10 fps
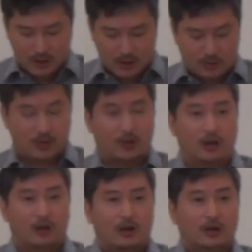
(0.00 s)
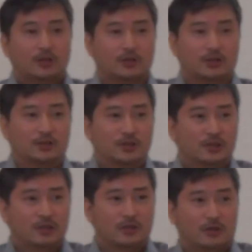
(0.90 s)
そしたら「あなた
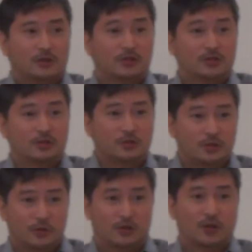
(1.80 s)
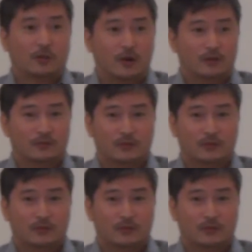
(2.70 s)
キッチンなんだからキッチンの人に聞けば